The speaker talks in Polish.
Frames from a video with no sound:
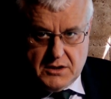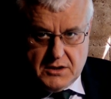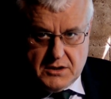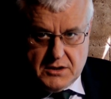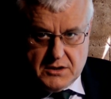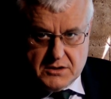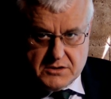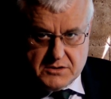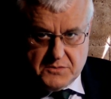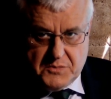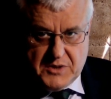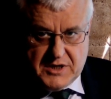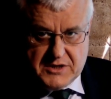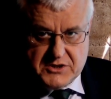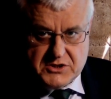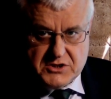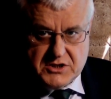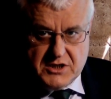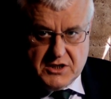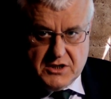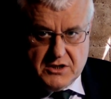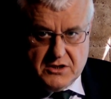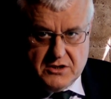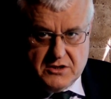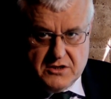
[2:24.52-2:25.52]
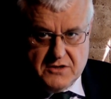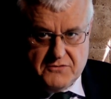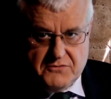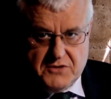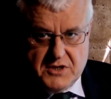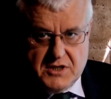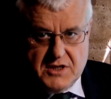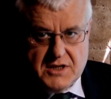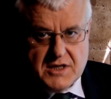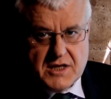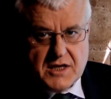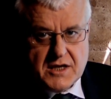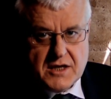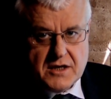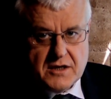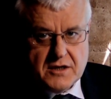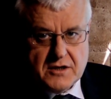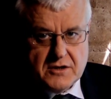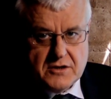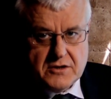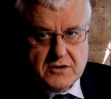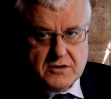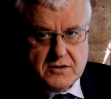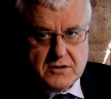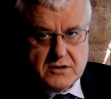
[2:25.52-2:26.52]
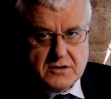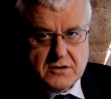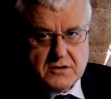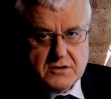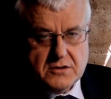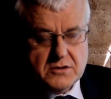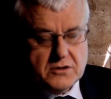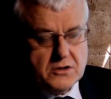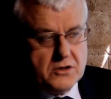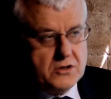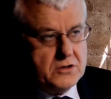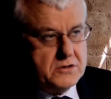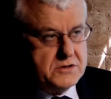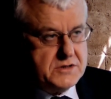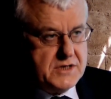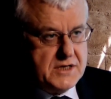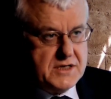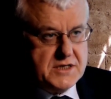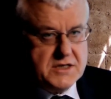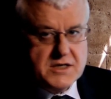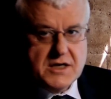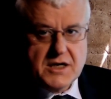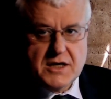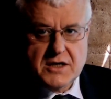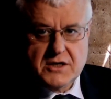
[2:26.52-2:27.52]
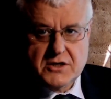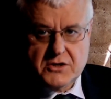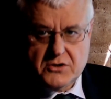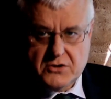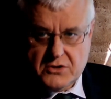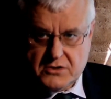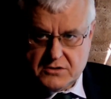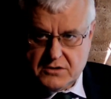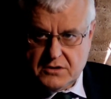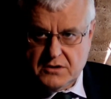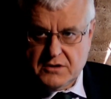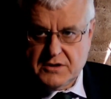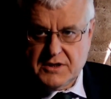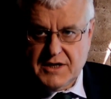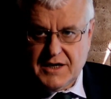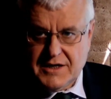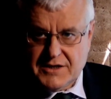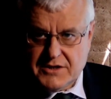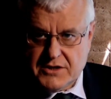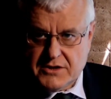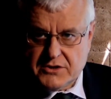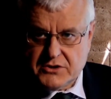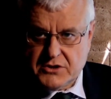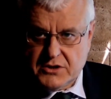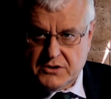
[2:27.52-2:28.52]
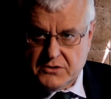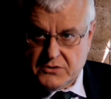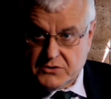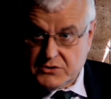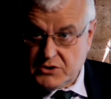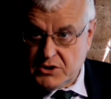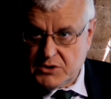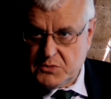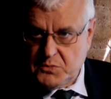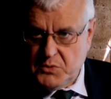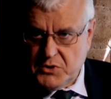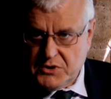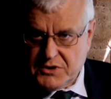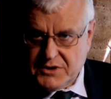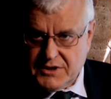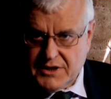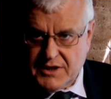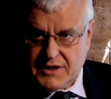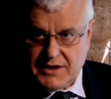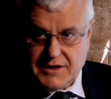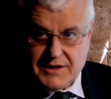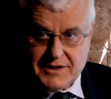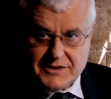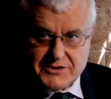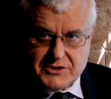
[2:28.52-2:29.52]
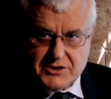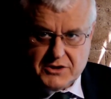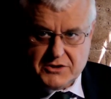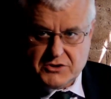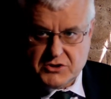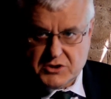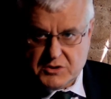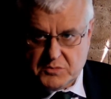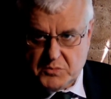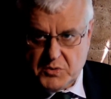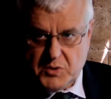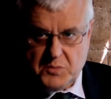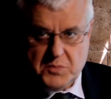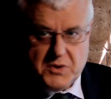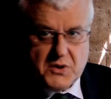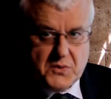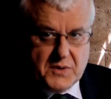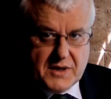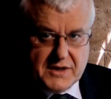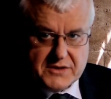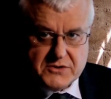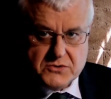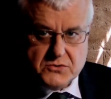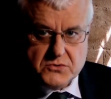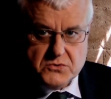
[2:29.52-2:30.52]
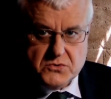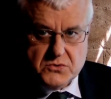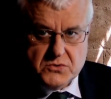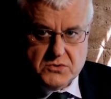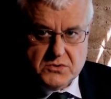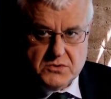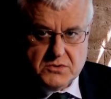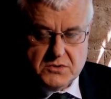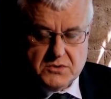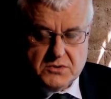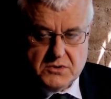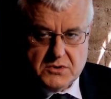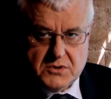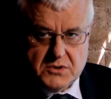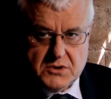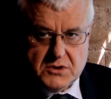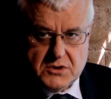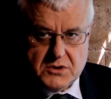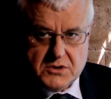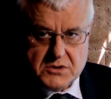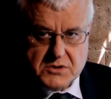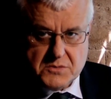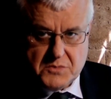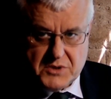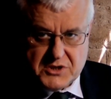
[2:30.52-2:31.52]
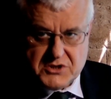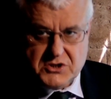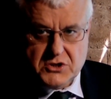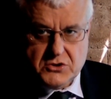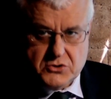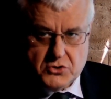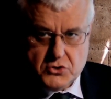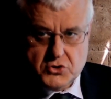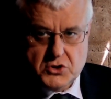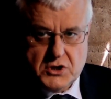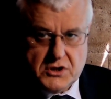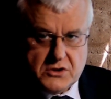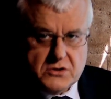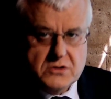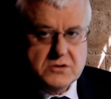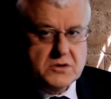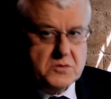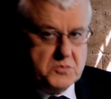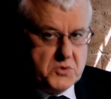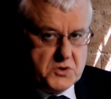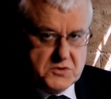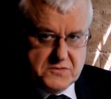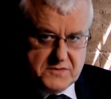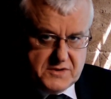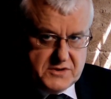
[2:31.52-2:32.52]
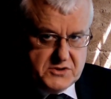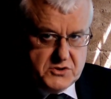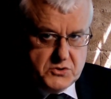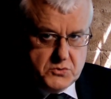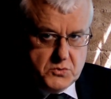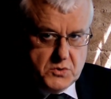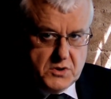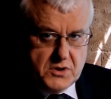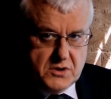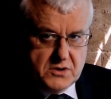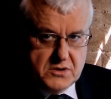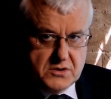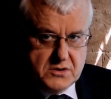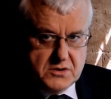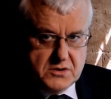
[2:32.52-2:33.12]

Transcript: Zobaczcie, niewinne chodzenie i rozglądanie się gdzieś po internecie czy po pałacu. Zobaczcie, do czego doprowadziło.